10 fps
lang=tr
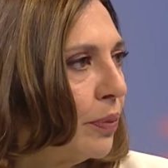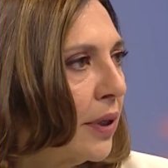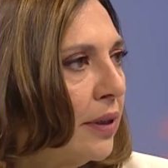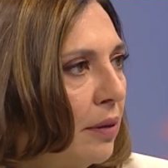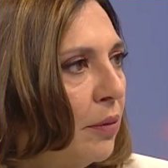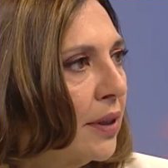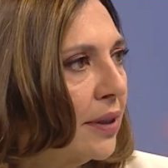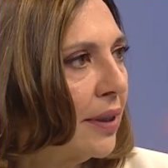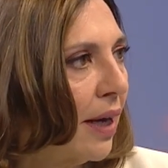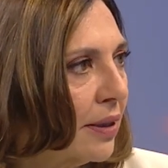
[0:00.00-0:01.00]
tanımadığı
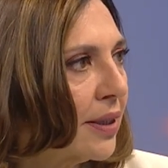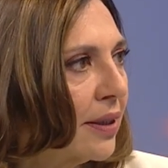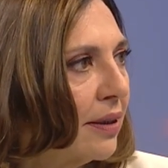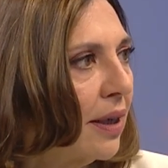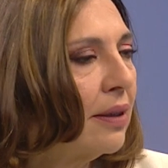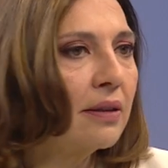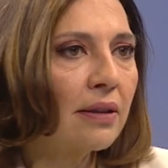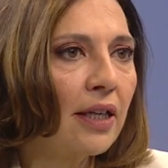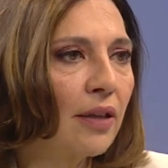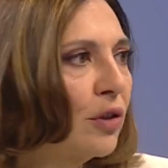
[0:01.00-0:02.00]
evet, aslında sonuçta,
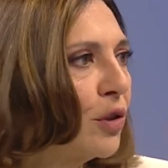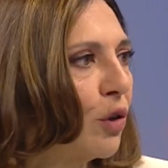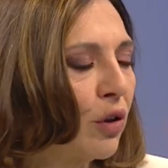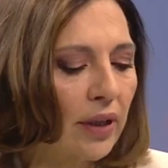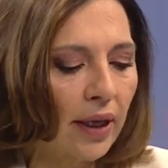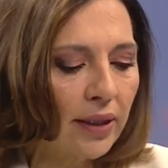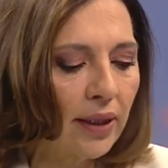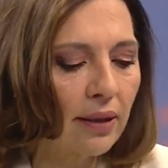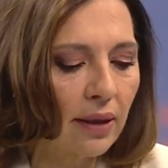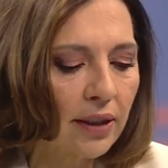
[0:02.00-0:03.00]
tabii, televizyondan
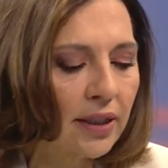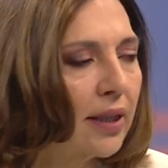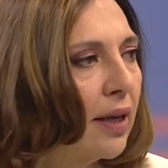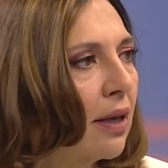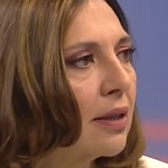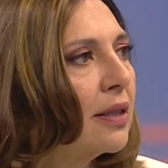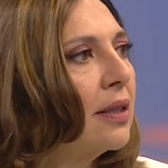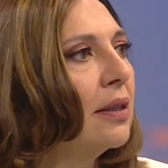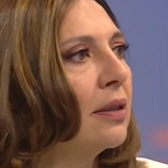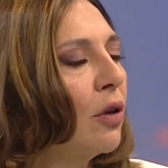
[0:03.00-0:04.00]
ya da işte yazdığı kadar,